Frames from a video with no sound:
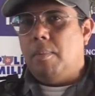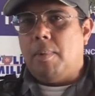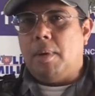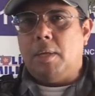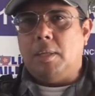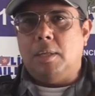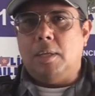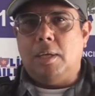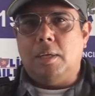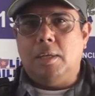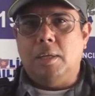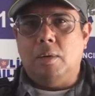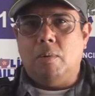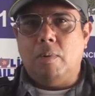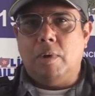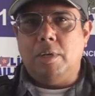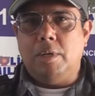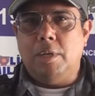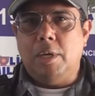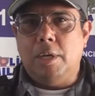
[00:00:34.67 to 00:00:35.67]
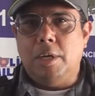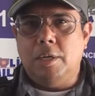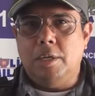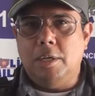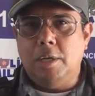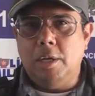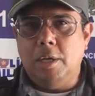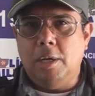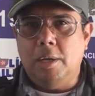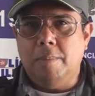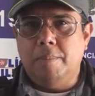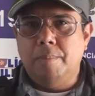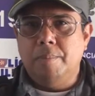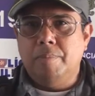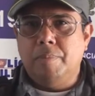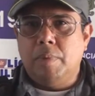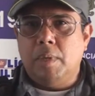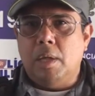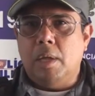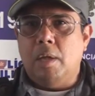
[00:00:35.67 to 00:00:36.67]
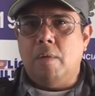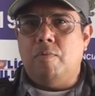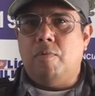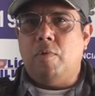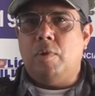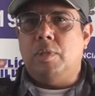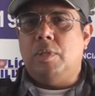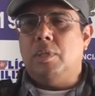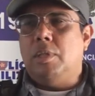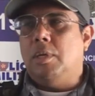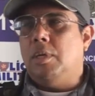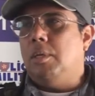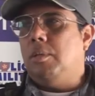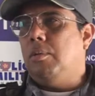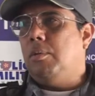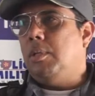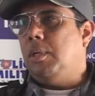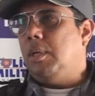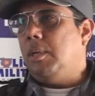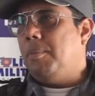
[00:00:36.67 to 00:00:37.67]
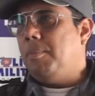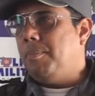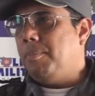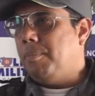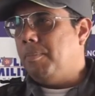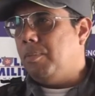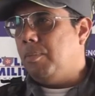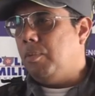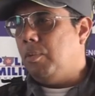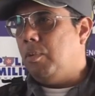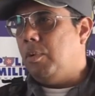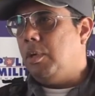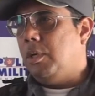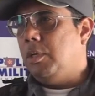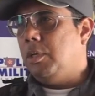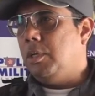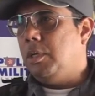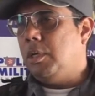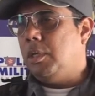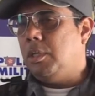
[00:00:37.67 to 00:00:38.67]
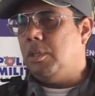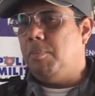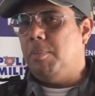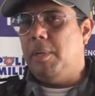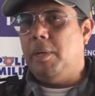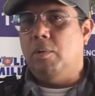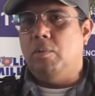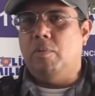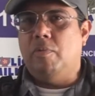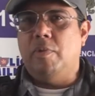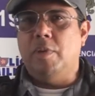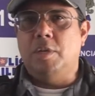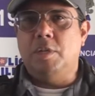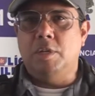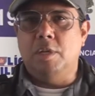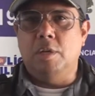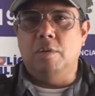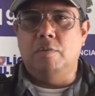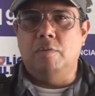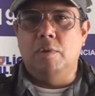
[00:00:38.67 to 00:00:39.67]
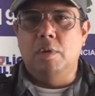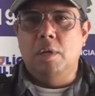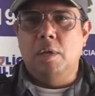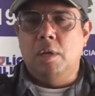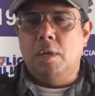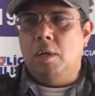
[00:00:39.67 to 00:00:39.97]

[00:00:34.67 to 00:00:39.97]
para estar tá aqui com a gente, reforçando né, durante esse período festivo,